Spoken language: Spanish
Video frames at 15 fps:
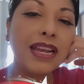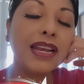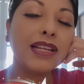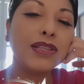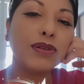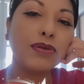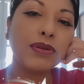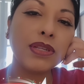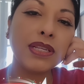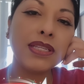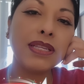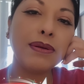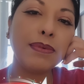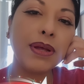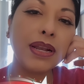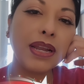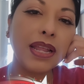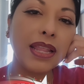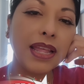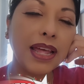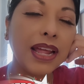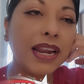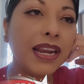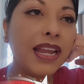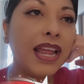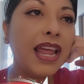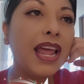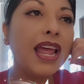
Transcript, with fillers: y las cosas se van a dar,